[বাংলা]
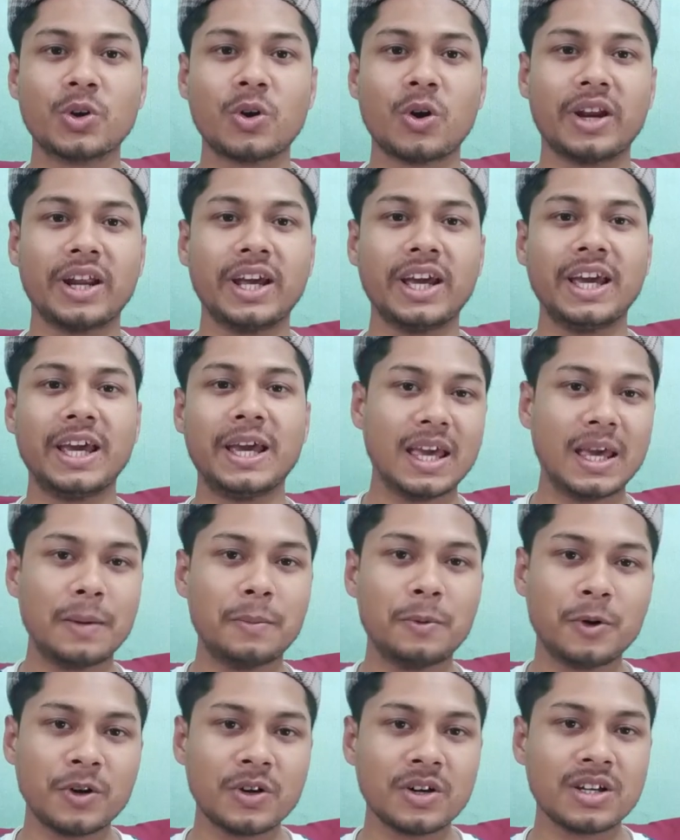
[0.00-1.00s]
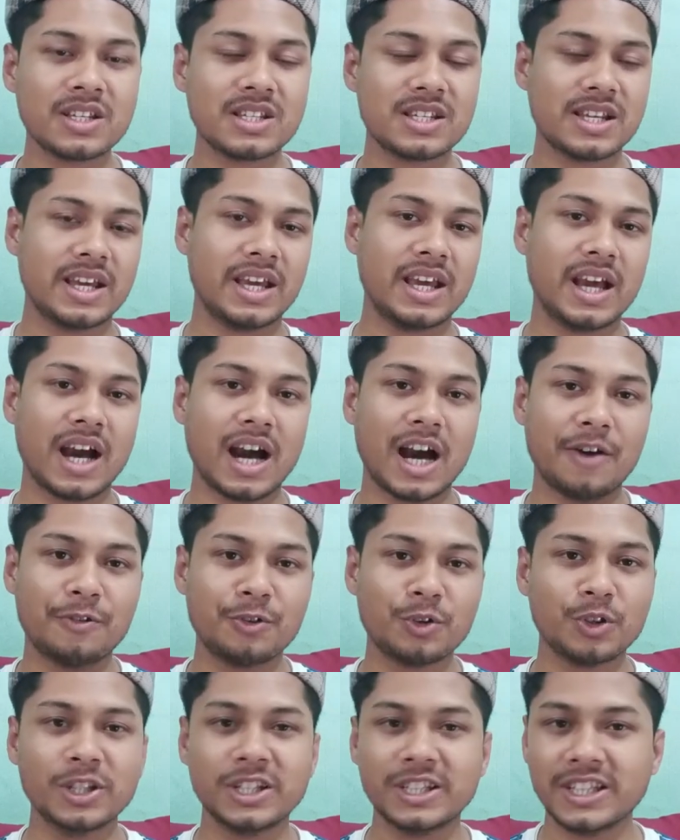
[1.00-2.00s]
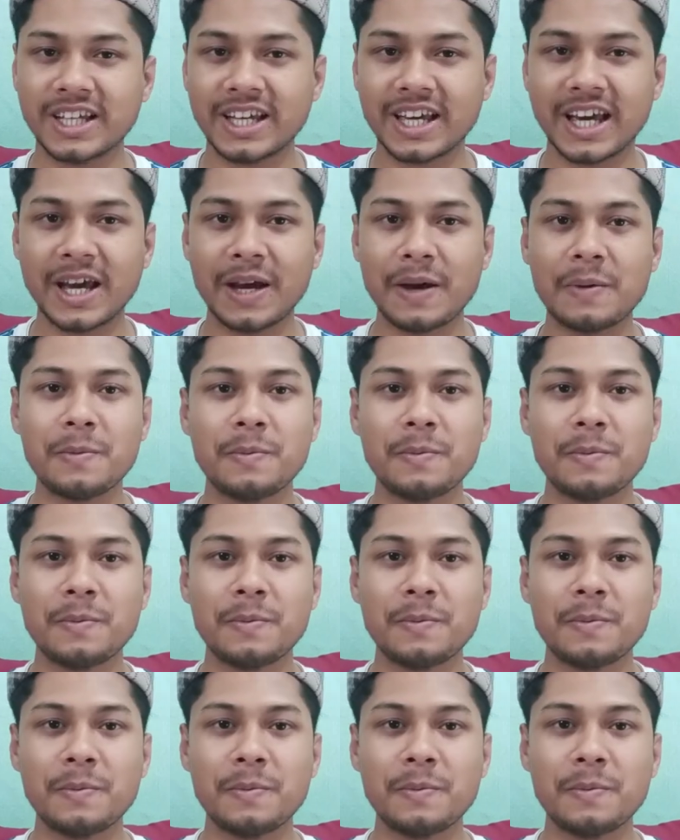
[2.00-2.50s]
করে এবং সে আফ্রোদিতিকে